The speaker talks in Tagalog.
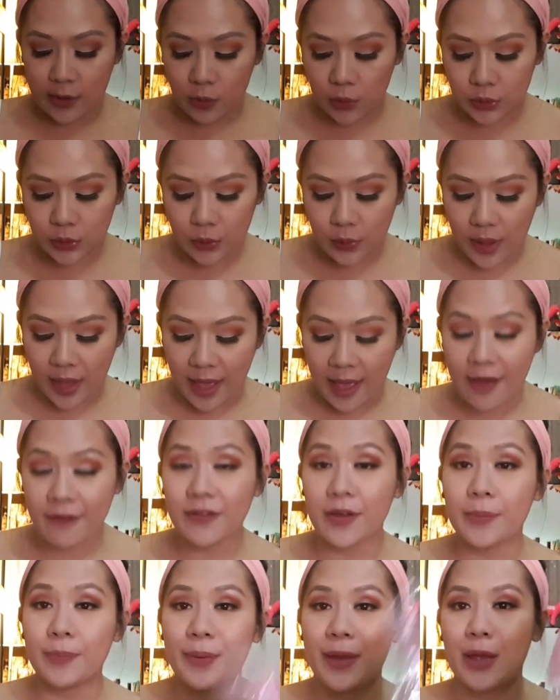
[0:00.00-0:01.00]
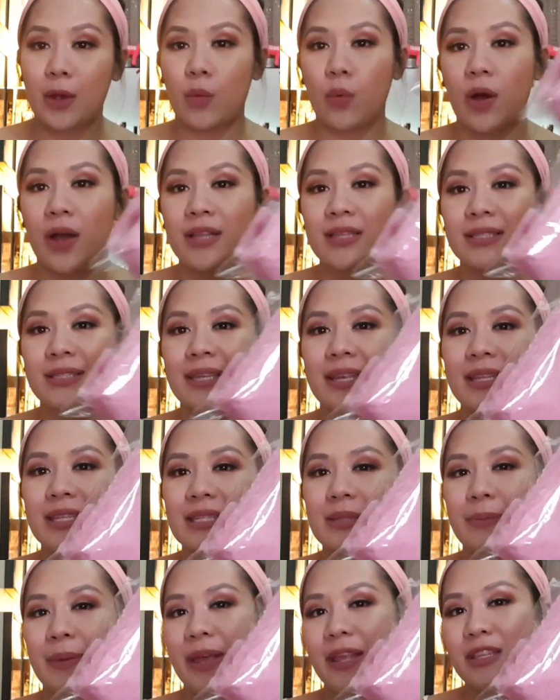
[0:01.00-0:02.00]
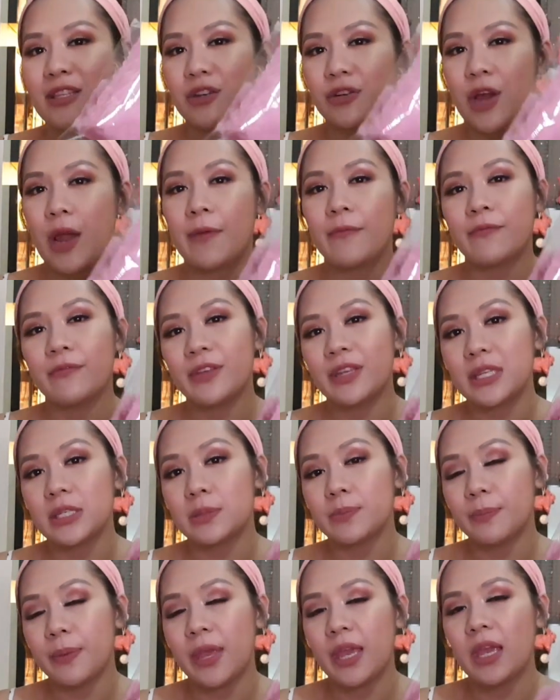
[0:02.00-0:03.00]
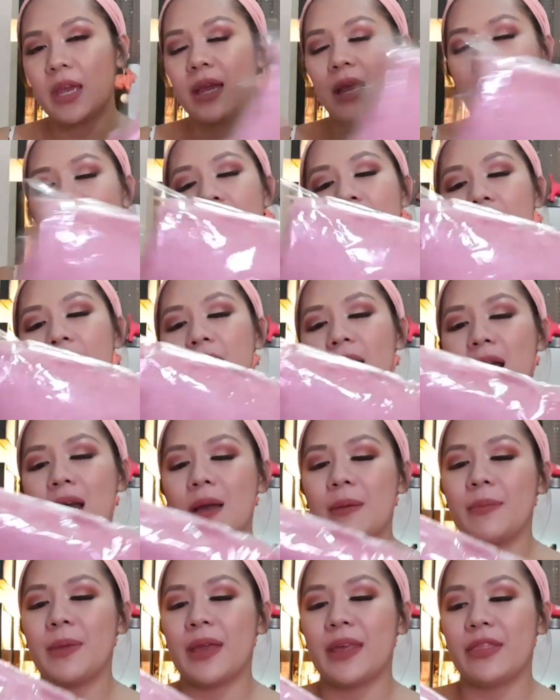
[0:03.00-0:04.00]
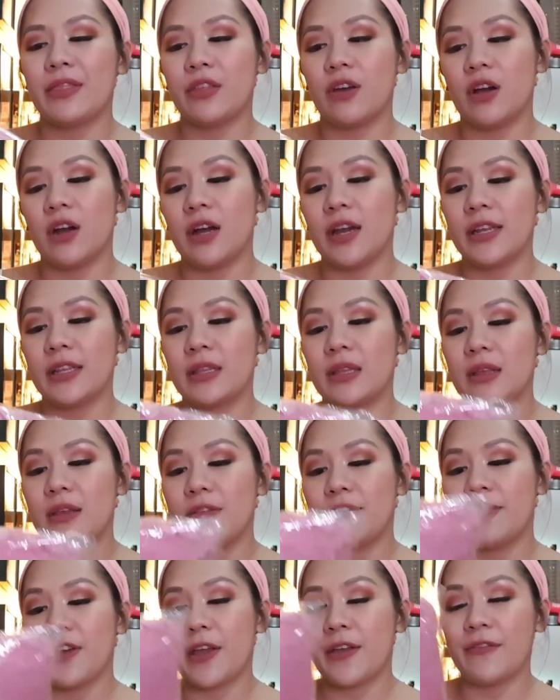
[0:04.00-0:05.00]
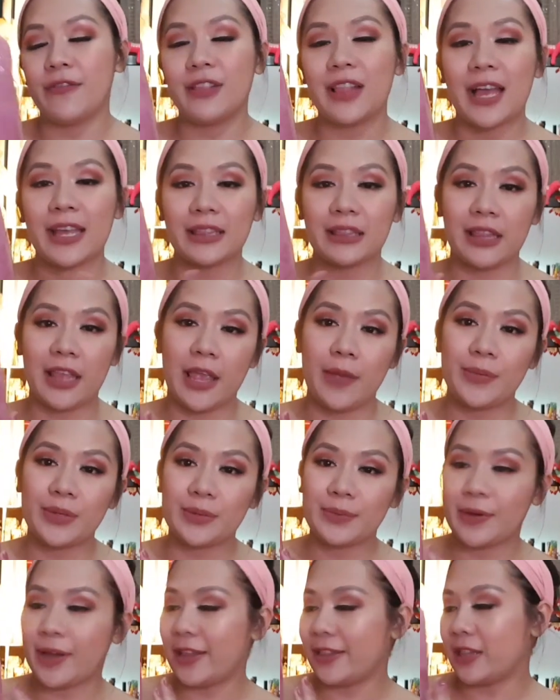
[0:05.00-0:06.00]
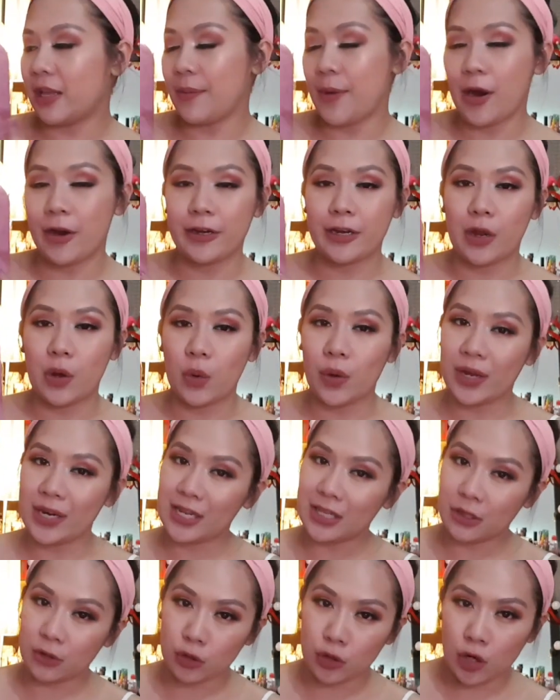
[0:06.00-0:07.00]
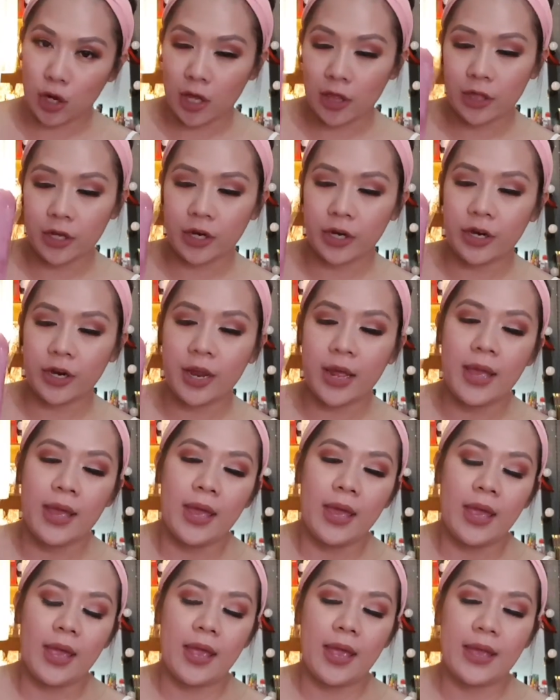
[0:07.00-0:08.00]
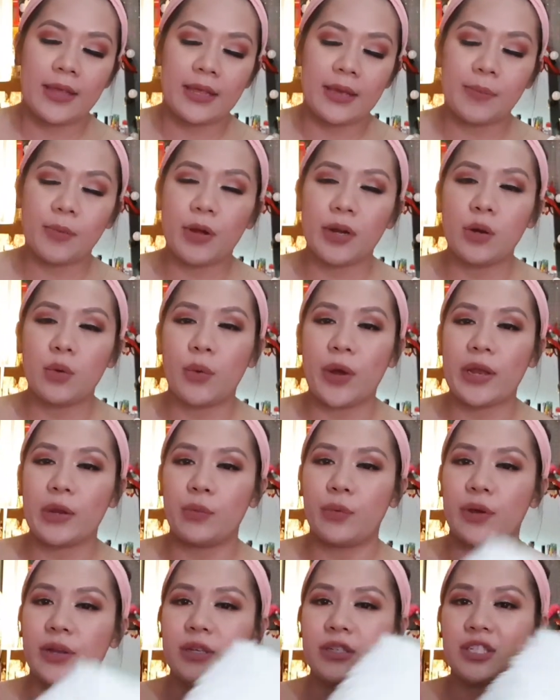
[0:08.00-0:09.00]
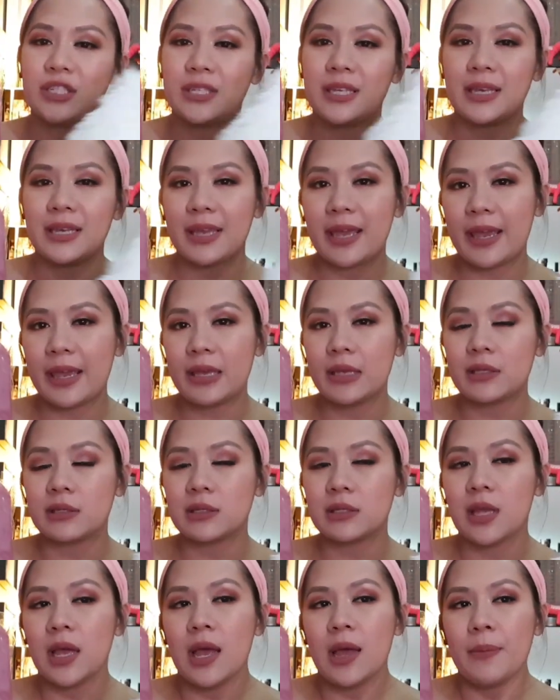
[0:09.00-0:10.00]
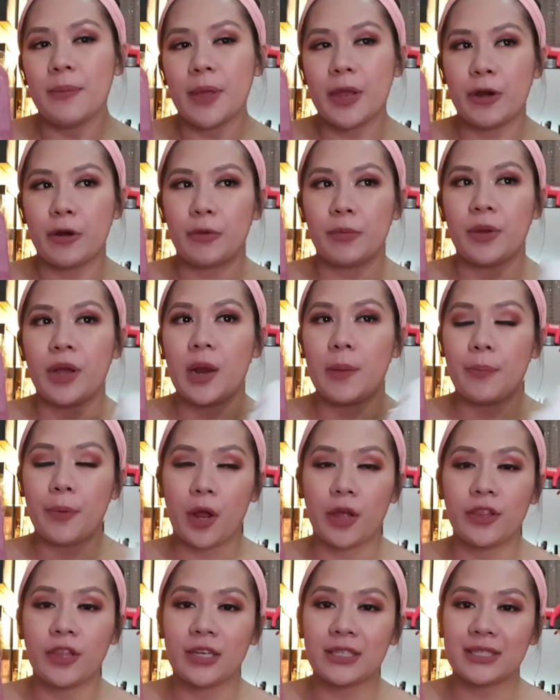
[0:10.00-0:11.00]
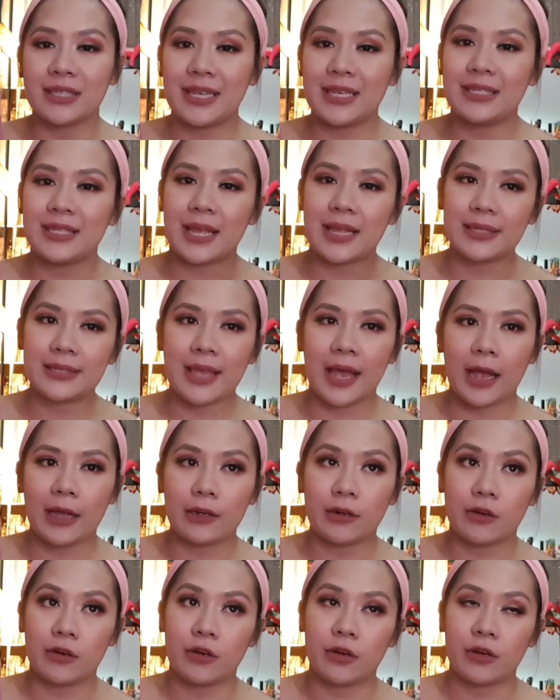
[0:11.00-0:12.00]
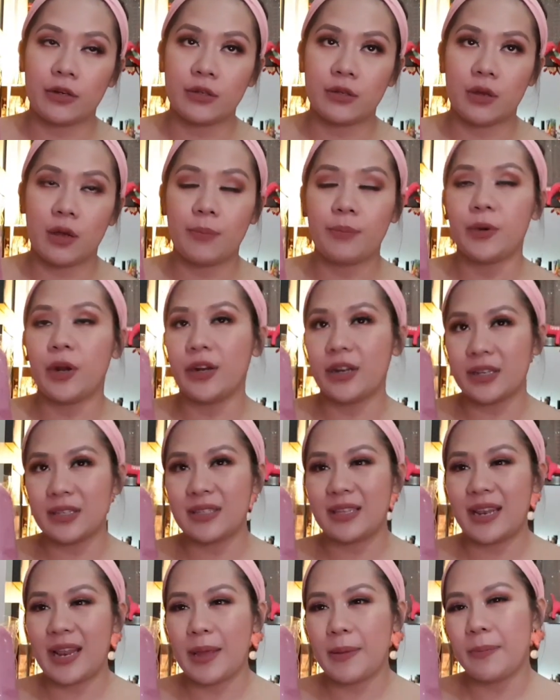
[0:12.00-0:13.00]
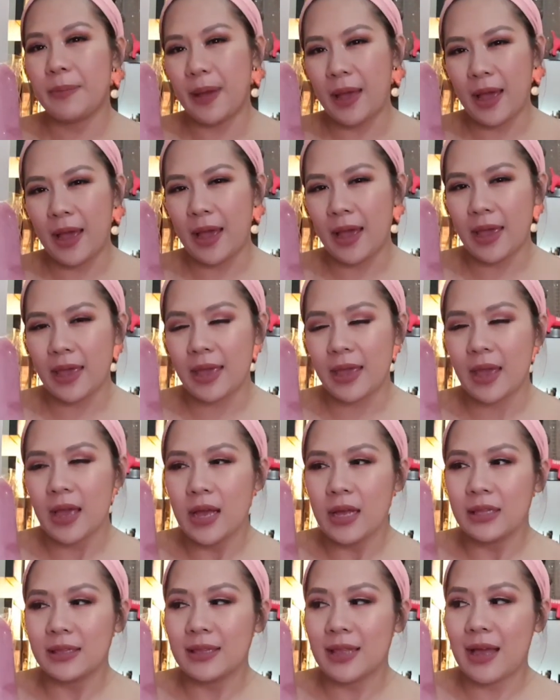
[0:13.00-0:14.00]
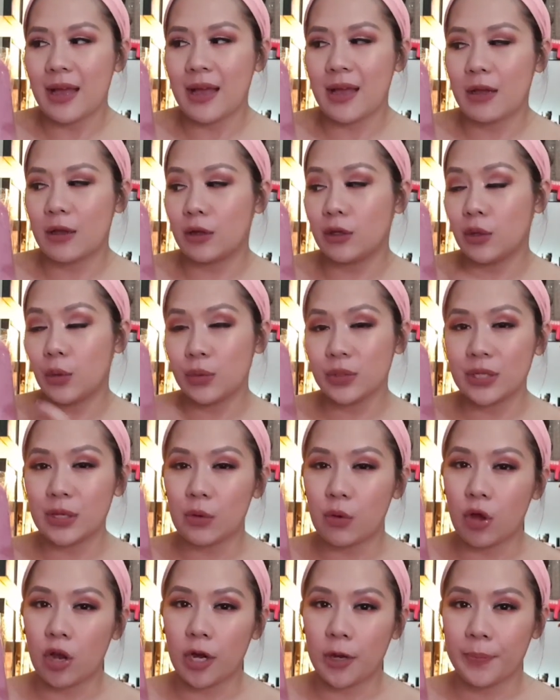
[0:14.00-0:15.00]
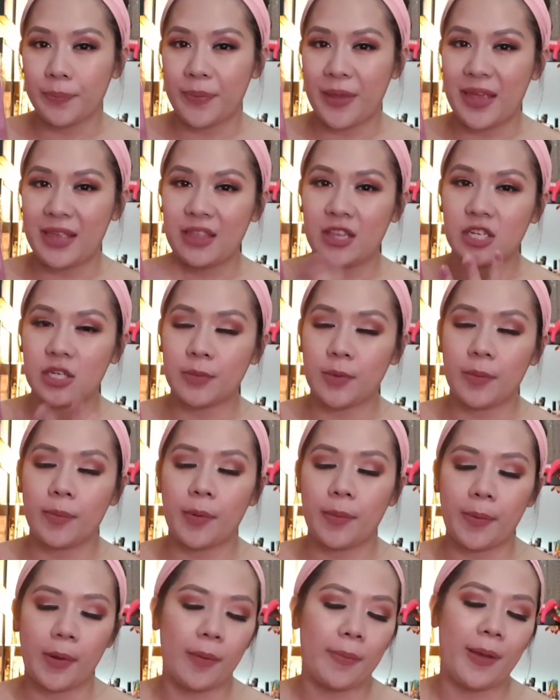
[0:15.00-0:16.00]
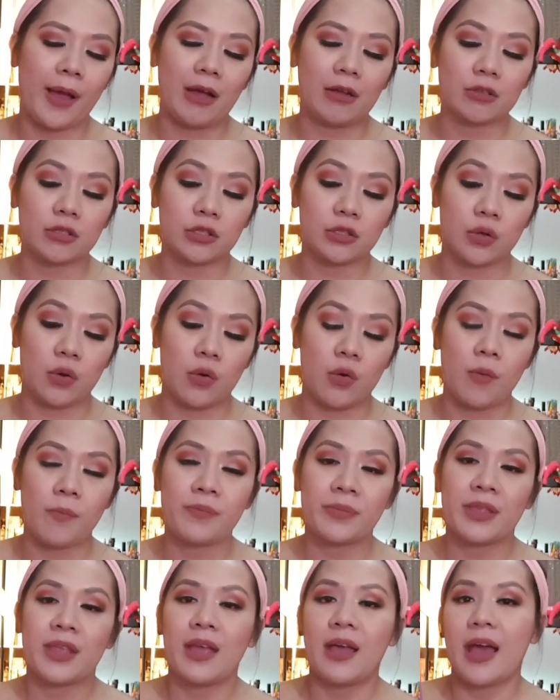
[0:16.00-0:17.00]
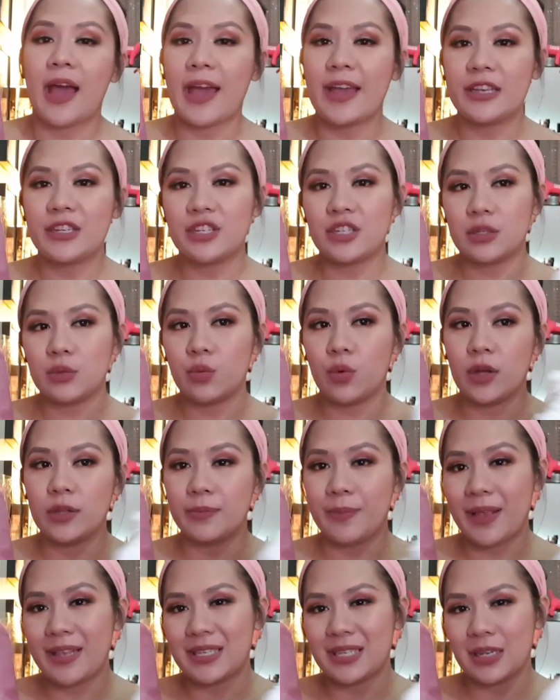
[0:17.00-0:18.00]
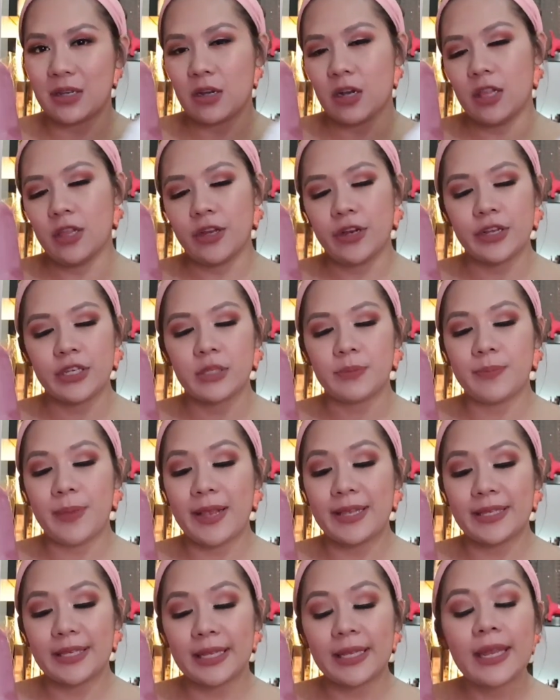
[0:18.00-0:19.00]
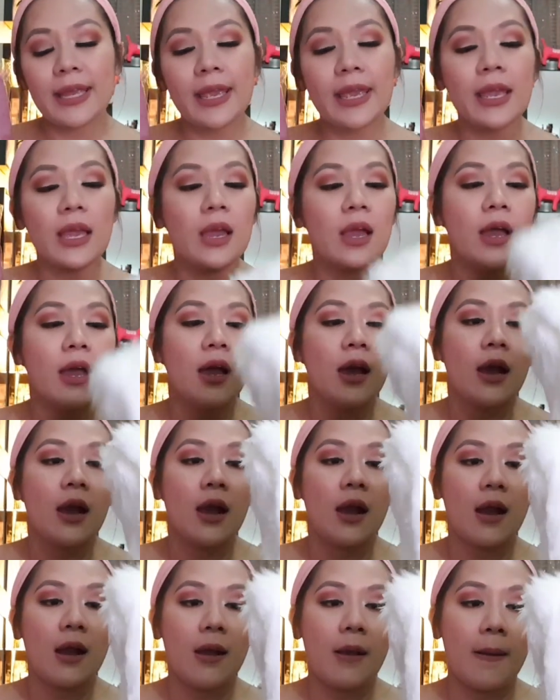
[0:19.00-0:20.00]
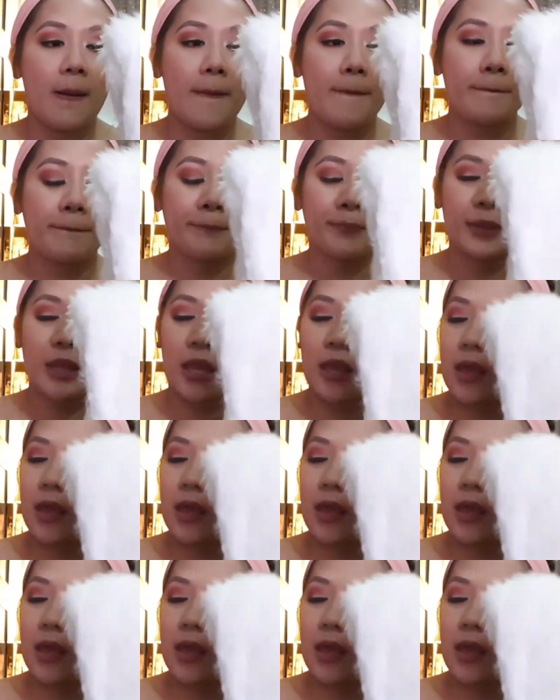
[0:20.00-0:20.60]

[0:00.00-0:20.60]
I also have a pink one since my Instagram feed is pink. Um, I thought if I flat lay, mas maganda meron akong ganitong color. And I bought a white one just in case mayroong mga products na isend sa akin or products that I buy na close sa color pink, hindi siya magpa-pop out. So, I just want basic colors. Basically, um,